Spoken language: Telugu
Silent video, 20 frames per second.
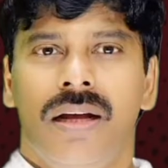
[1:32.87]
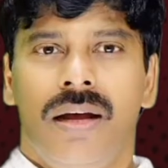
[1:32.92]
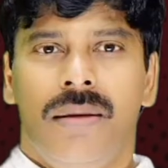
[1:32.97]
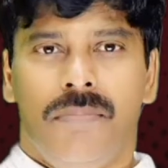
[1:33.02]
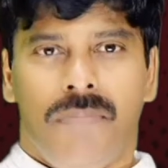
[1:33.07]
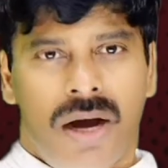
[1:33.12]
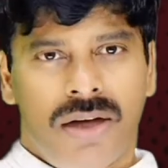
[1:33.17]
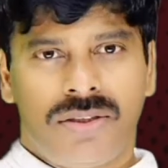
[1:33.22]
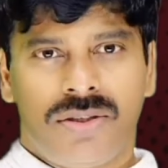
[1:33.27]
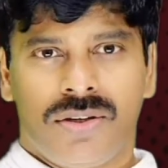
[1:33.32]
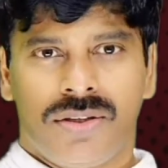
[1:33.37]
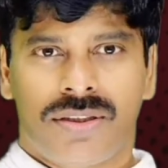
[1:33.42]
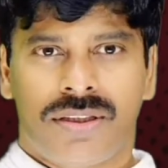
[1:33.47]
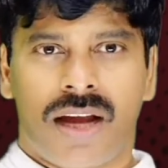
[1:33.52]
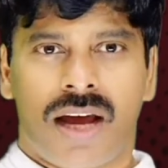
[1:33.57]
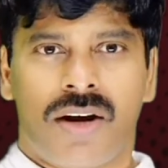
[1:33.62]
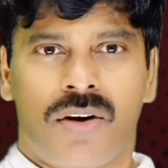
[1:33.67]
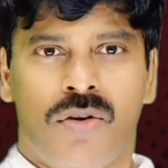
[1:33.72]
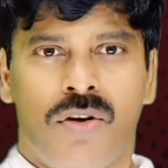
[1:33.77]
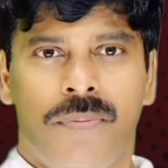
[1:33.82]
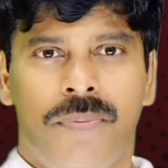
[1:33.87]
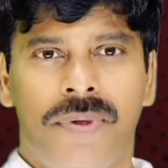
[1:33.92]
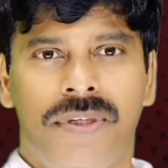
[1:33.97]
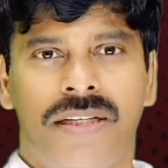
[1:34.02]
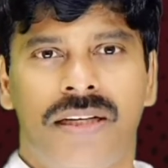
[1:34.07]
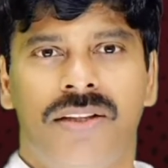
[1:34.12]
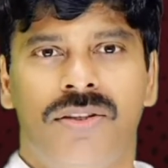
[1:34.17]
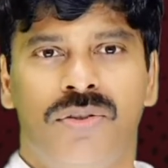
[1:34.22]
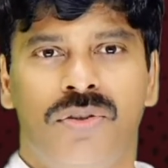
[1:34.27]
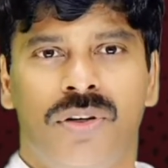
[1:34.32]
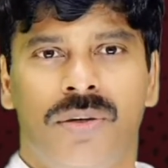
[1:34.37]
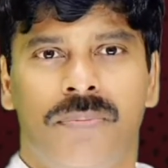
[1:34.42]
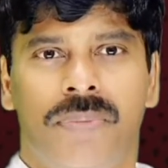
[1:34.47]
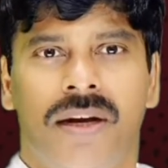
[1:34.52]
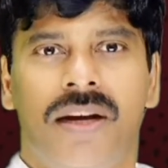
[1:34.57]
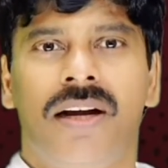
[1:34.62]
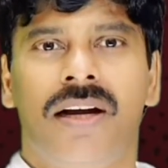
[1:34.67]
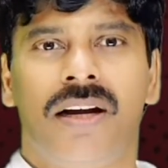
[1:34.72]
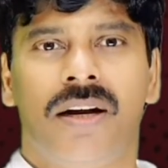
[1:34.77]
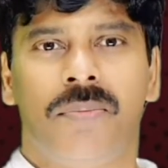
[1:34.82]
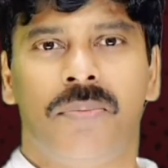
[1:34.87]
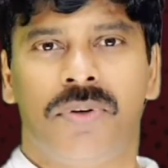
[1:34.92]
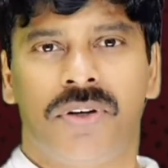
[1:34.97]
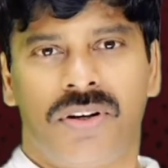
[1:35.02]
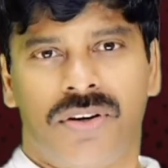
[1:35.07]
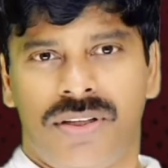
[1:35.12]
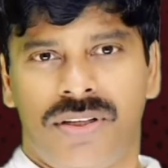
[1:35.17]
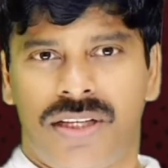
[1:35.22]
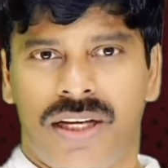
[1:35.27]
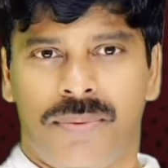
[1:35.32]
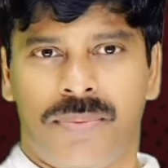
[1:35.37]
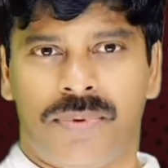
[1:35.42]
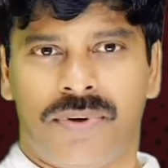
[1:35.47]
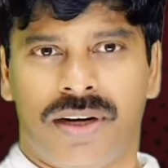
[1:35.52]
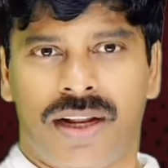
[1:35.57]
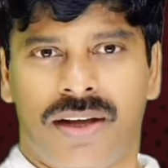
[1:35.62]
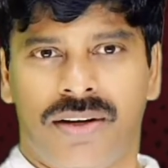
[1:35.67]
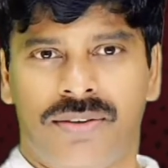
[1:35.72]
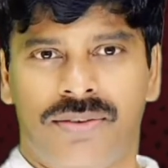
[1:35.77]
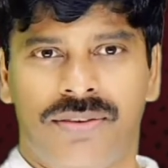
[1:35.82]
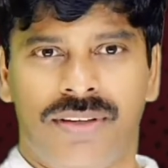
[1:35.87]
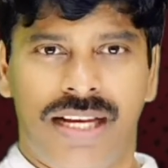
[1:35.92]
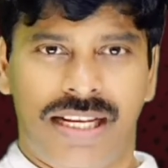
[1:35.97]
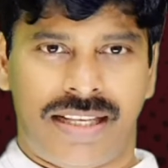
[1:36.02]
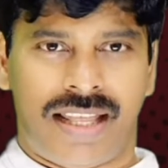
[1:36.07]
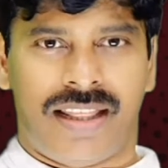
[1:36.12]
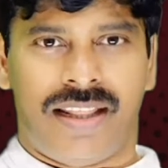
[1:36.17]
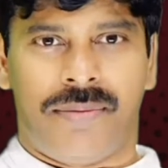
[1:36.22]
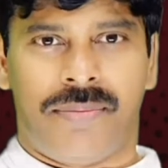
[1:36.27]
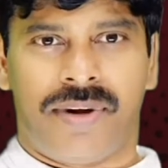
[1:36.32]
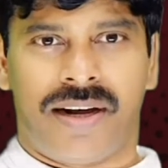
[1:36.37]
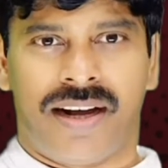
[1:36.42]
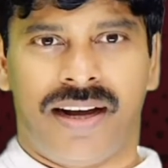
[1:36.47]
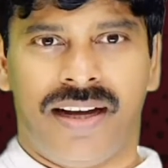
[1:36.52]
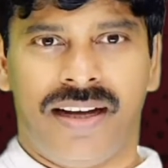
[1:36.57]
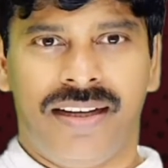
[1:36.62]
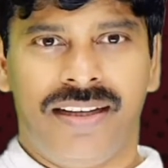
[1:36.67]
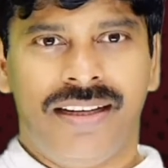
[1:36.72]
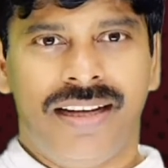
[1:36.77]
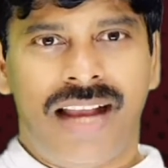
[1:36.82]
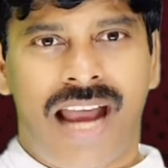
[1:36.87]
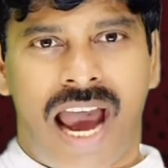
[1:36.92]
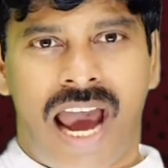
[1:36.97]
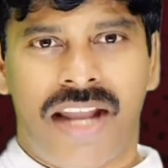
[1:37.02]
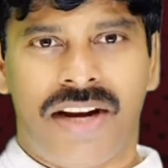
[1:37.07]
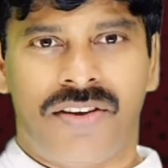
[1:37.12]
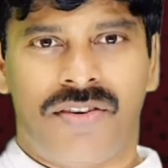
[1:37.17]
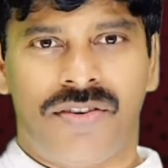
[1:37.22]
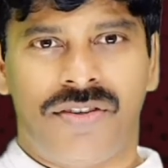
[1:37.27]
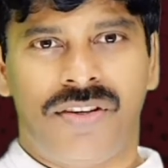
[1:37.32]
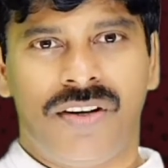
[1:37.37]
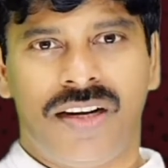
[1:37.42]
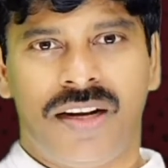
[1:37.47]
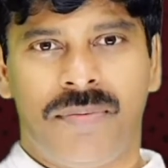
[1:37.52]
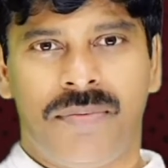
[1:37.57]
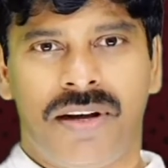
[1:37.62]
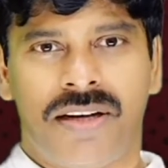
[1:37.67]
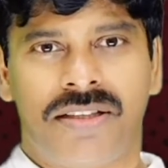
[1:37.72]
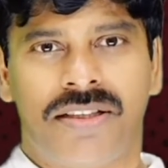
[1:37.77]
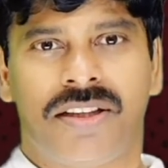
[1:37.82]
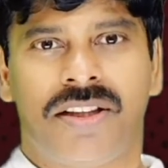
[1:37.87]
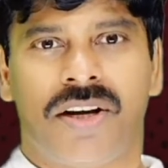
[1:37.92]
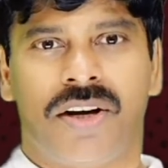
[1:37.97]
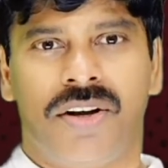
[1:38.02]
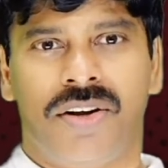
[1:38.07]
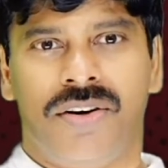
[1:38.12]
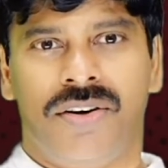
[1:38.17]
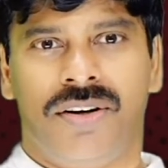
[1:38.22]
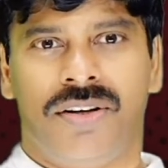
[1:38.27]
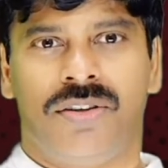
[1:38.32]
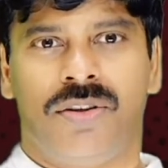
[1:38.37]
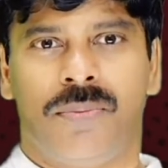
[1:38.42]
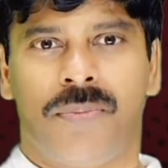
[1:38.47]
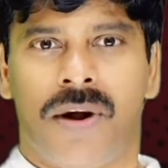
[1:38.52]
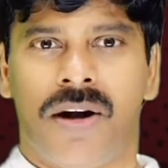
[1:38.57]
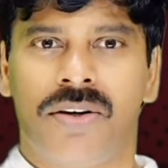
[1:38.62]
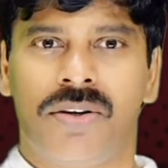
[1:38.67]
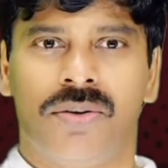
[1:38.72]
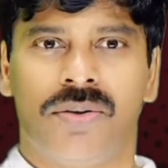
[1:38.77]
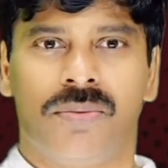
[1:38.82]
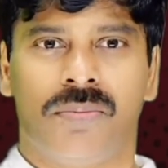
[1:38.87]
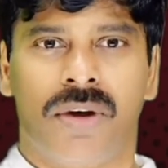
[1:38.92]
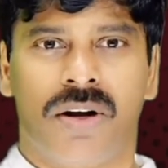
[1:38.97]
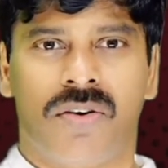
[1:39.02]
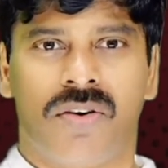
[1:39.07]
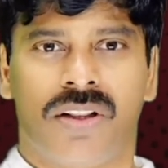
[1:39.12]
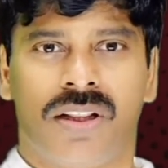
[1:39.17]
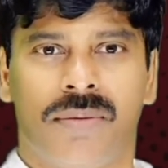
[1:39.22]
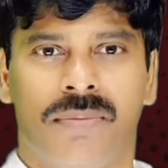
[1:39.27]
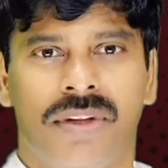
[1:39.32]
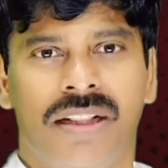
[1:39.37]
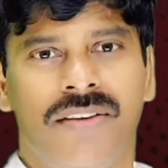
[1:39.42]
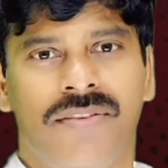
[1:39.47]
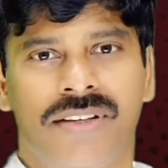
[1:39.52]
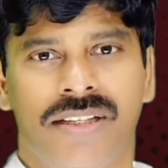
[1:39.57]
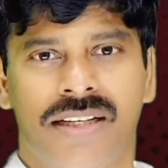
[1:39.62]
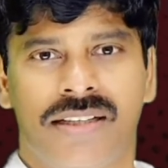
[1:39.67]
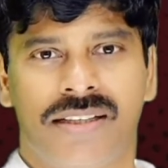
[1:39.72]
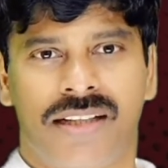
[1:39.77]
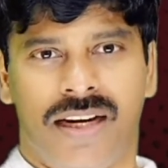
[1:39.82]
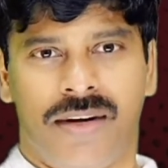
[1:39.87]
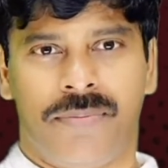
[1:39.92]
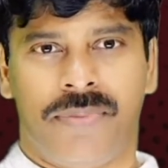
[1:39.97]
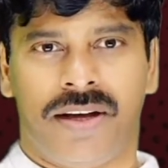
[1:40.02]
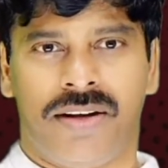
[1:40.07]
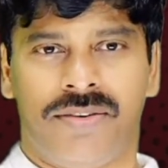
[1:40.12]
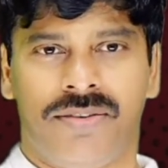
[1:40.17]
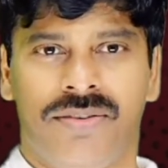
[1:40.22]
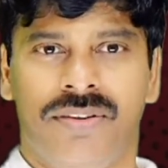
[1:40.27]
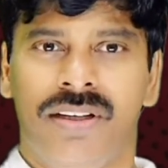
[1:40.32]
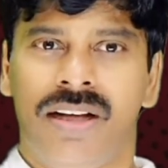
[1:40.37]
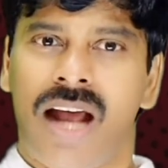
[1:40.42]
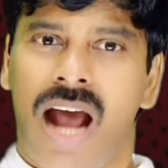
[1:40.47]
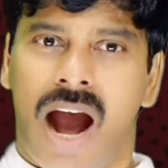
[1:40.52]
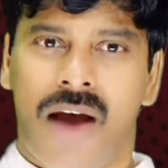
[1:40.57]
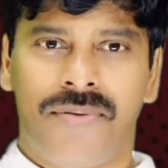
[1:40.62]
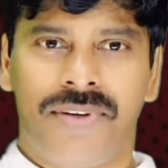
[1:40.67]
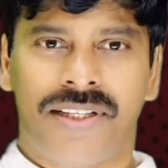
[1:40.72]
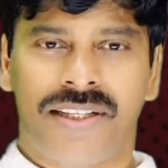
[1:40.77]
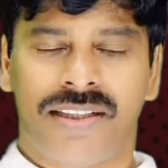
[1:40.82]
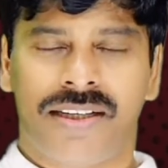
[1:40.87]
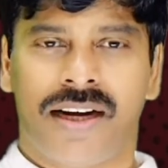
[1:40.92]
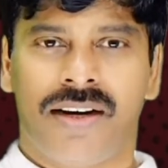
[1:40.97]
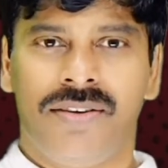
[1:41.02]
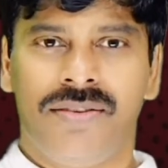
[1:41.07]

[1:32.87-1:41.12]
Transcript: మాచో స్టార్ గోపిచంద్ జూన్ పన్నెండున పుట్టినరోజు జరుపుకున్నారు ఈ సందర్భంగా ఆయనకు సిటీ మార్చ్ చిత్ర యూనిట్ తో పాటు మరికొంతమంది విశేష తెలిపారు ఆ విశేషాలు